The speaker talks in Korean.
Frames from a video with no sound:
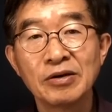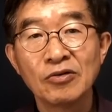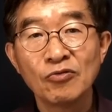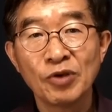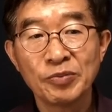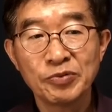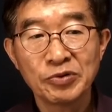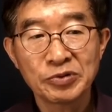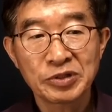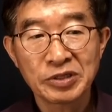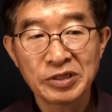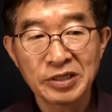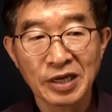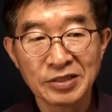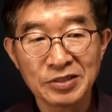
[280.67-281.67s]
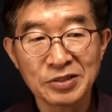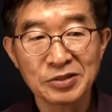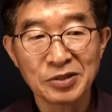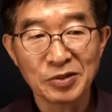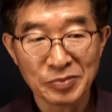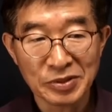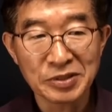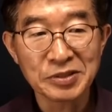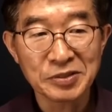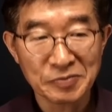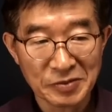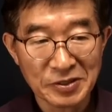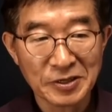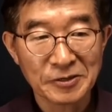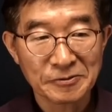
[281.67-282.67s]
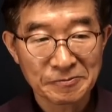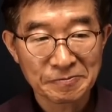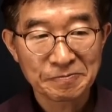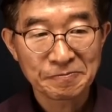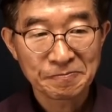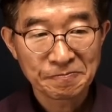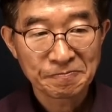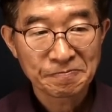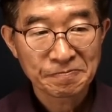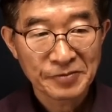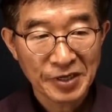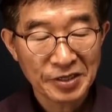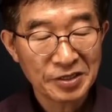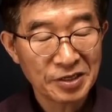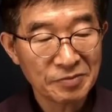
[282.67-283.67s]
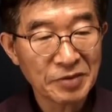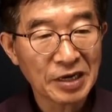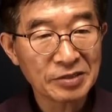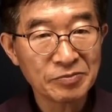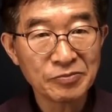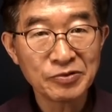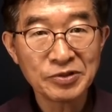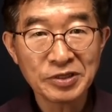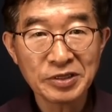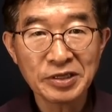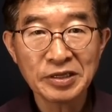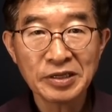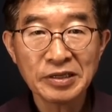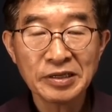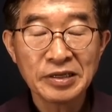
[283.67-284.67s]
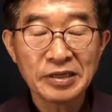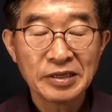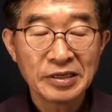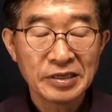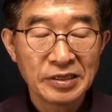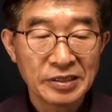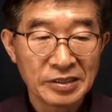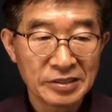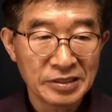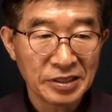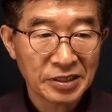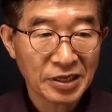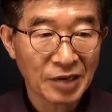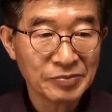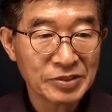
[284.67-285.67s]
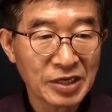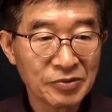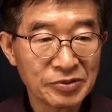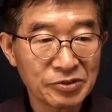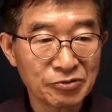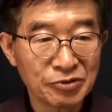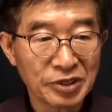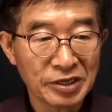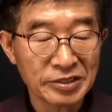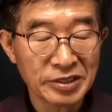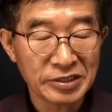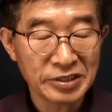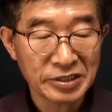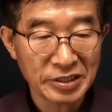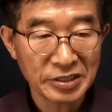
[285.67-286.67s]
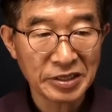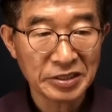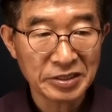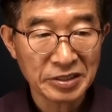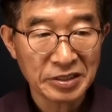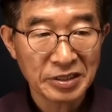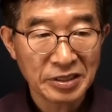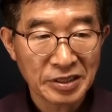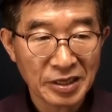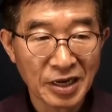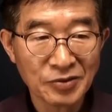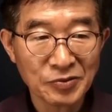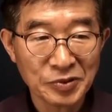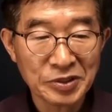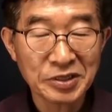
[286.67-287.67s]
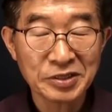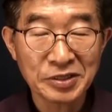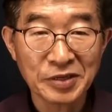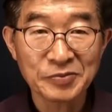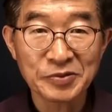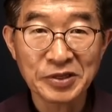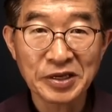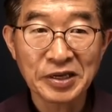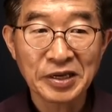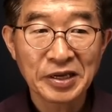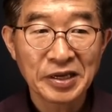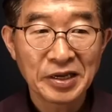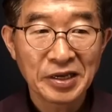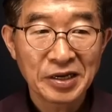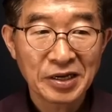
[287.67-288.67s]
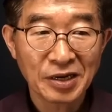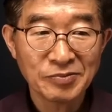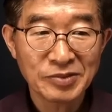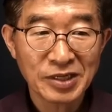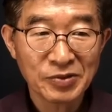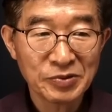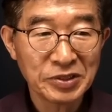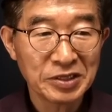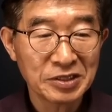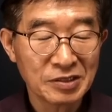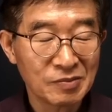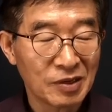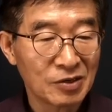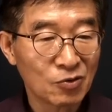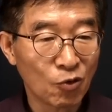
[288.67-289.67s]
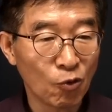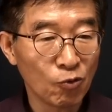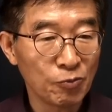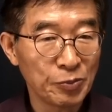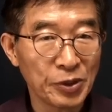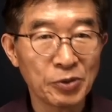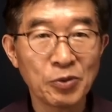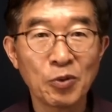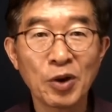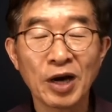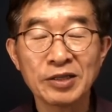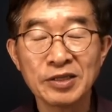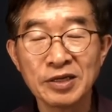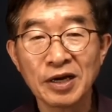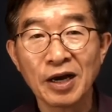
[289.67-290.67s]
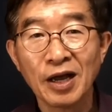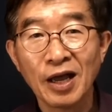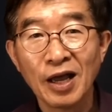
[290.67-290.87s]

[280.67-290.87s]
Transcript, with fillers: 외부로 드러난 적은 없는 겁니다. 더 많은 분들이 이제 감사원 수사에 대해서 기대를 갖고 있기 때문에 감사원에 정말 공병호가 아니라